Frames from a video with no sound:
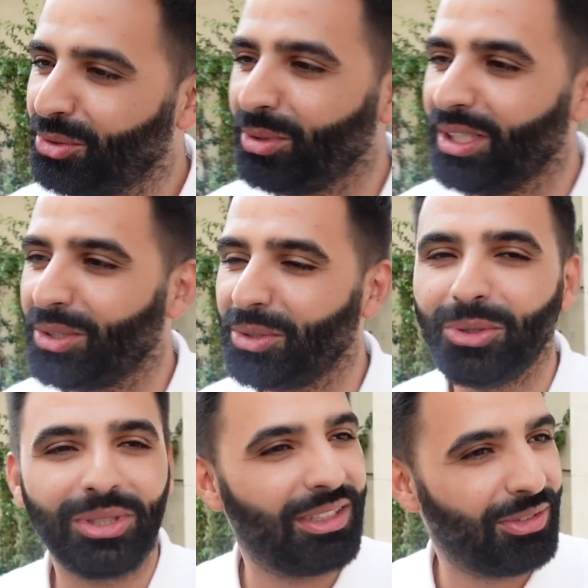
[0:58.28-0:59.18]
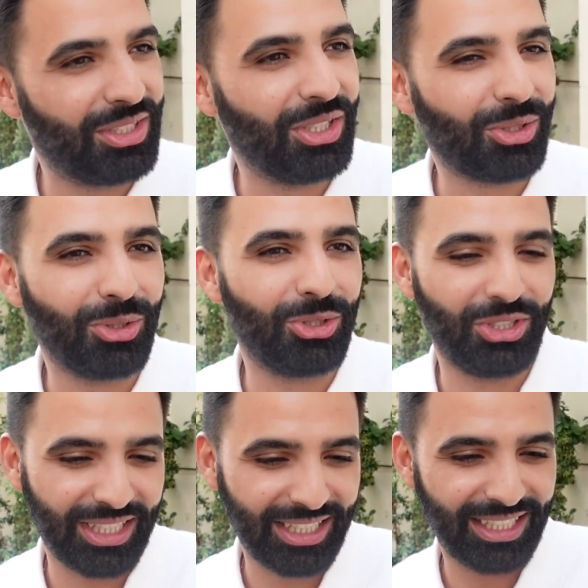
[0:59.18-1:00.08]
tous les jours. Ça veut dire que
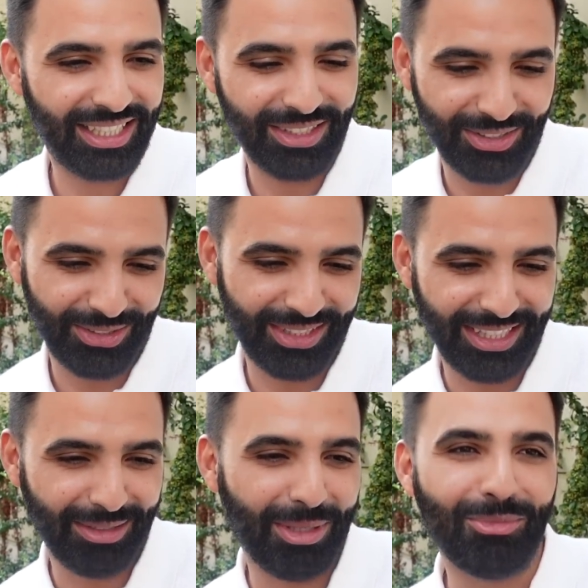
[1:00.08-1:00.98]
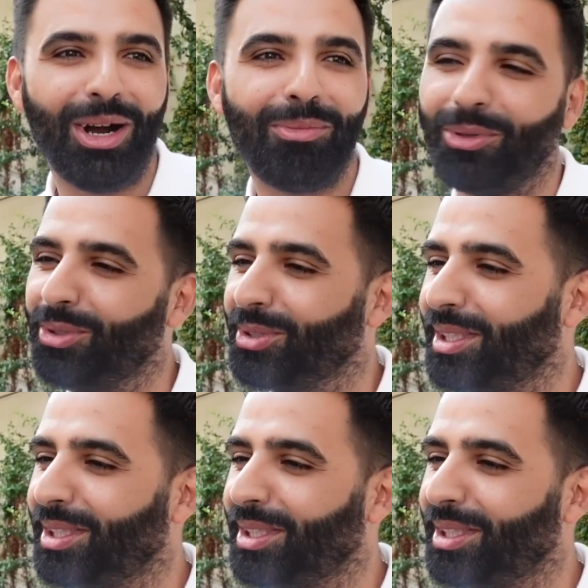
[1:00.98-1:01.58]
j'écris euh, des mémoires pour le